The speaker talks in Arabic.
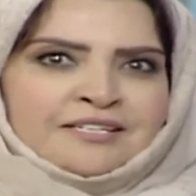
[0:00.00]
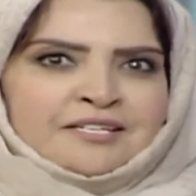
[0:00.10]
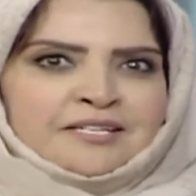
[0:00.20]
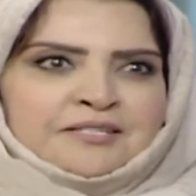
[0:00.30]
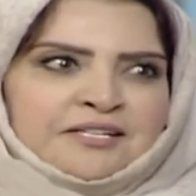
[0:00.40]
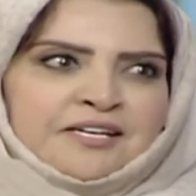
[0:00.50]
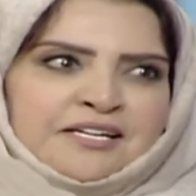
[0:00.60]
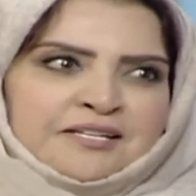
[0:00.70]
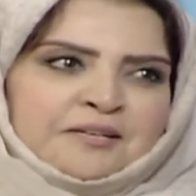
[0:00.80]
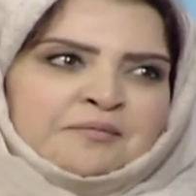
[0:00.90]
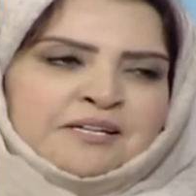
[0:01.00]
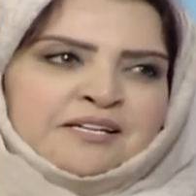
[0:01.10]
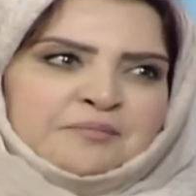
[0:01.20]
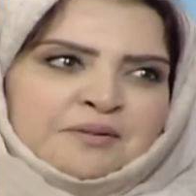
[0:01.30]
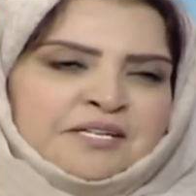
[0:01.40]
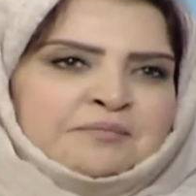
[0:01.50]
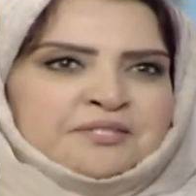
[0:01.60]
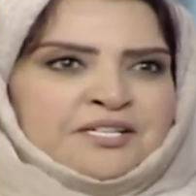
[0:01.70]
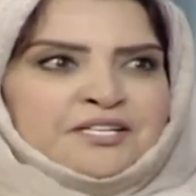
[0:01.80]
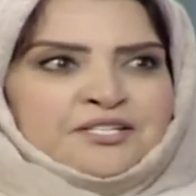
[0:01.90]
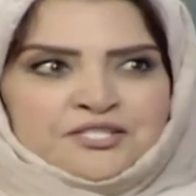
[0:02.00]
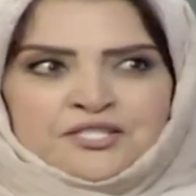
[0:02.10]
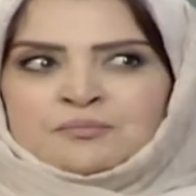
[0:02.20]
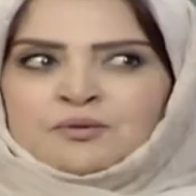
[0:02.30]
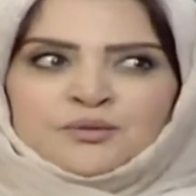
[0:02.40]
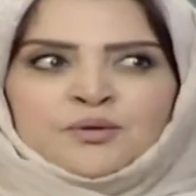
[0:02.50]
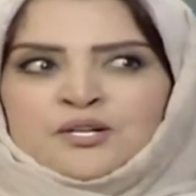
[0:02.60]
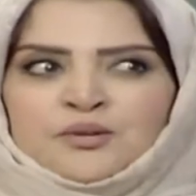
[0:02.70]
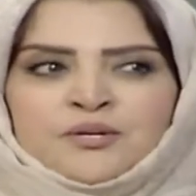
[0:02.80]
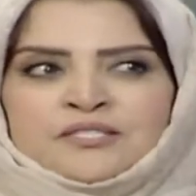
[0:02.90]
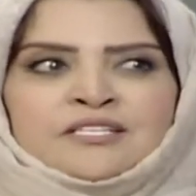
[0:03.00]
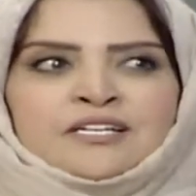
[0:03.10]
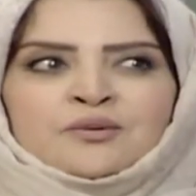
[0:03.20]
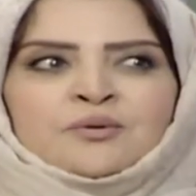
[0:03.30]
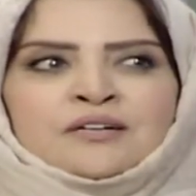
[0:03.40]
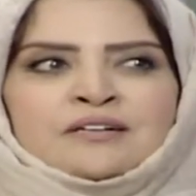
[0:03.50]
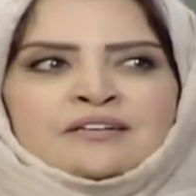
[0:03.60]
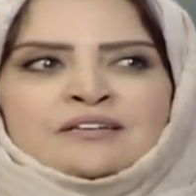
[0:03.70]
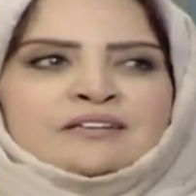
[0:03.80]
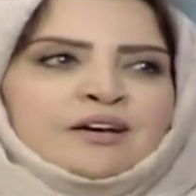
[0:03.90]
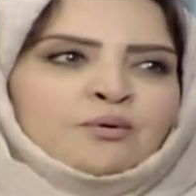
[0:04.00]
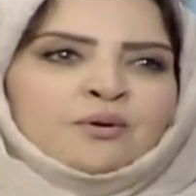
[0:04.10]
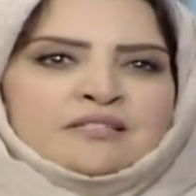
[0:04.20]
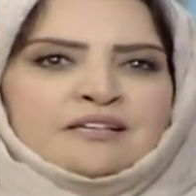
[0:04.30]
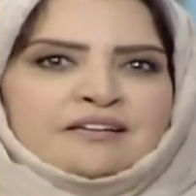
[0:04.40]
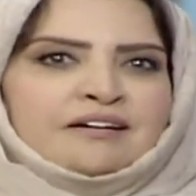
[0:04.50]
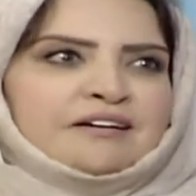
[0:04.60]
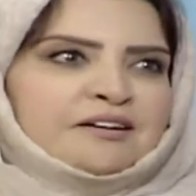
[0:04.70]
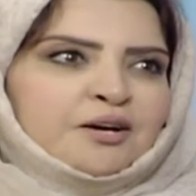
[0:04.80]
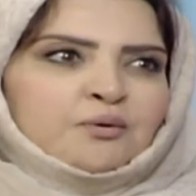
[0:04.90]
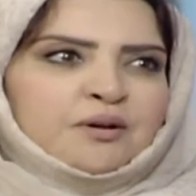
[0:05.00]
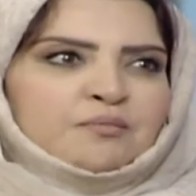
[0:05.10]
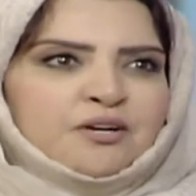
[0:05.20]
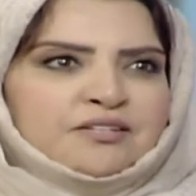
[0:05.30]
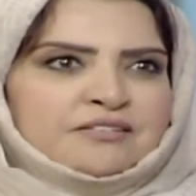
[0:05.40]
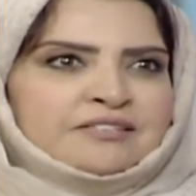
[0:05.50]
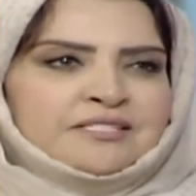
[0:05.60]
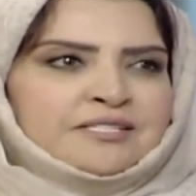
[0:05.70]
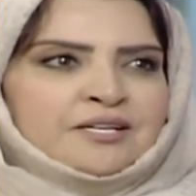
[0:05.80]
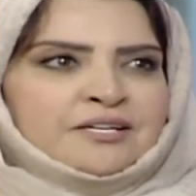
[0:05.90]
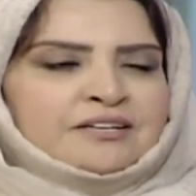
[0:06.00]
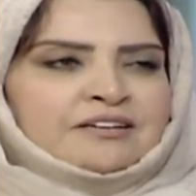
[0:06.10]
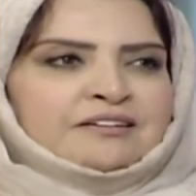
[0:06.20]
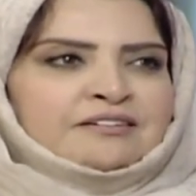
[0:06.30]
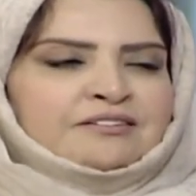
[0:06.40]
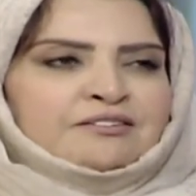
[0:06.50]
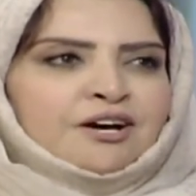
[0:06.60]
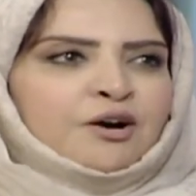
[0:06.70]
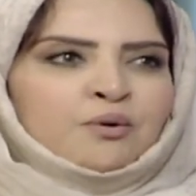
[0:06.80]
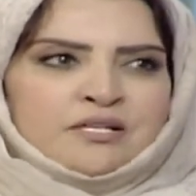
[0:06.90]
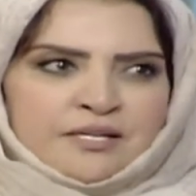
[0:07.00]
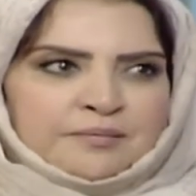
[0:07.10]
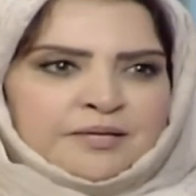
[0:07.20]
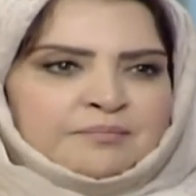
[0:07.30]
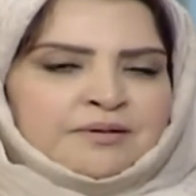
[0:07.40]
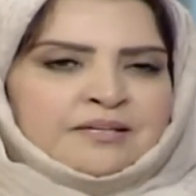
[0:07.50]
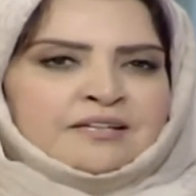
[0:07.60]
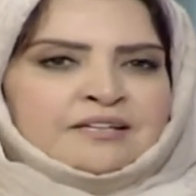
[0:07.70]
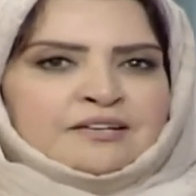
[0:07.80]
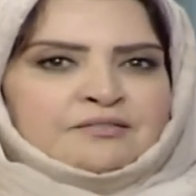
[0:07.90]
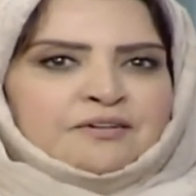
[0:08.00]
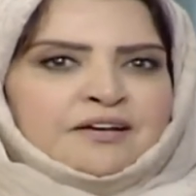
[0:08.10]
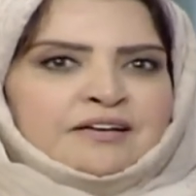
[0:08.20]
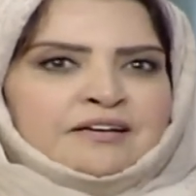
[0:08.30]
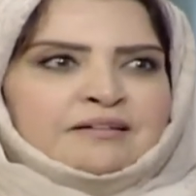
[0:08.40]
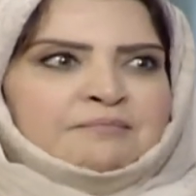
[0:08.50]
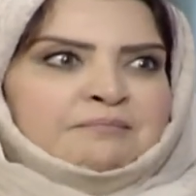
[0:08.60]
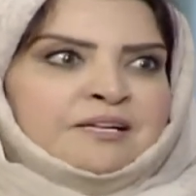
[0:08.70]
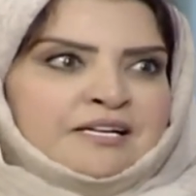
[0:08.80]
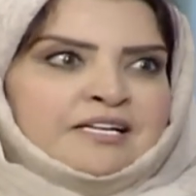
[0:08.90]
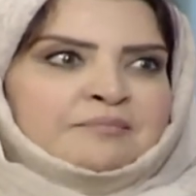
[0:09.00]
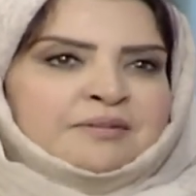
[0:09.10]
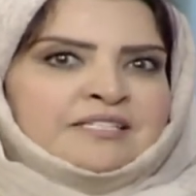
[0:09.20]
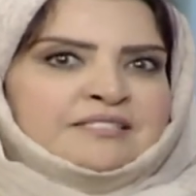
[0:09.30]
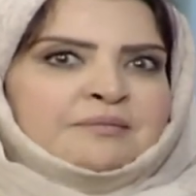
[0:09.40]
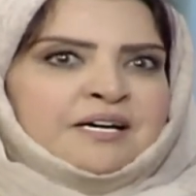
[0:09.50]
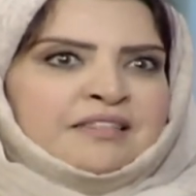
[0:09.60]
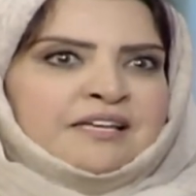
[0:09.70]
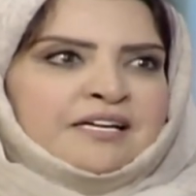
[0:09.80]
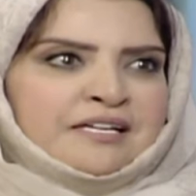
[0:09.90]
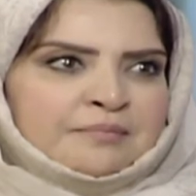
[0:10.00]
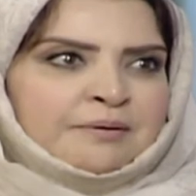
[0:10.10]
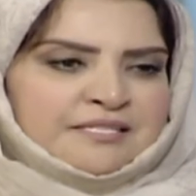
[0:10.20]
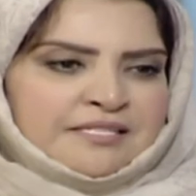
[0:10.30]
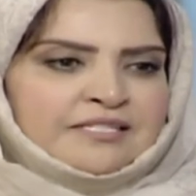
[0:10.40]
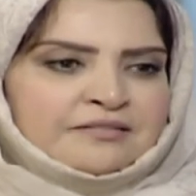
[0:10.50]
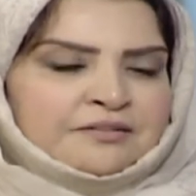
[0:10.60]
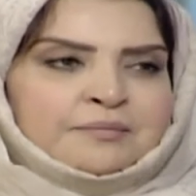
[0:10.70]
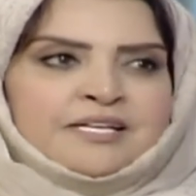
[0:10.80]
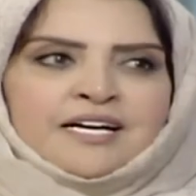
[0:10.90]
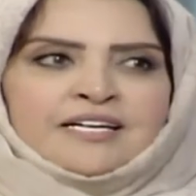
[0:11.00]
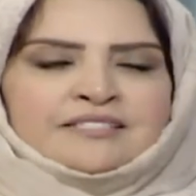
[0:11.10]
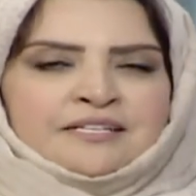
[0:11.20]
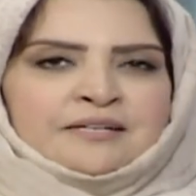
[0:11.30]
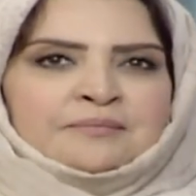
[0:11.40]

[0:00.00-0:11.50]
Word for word: حتى قال لي كلمه قال لي مريم انت راح تدشين الموسوعه الكويتيه اللي هو كاول طيار اول مهندس آه، اول طبيب فللعلم كنت ماخذه البتن في بدايتها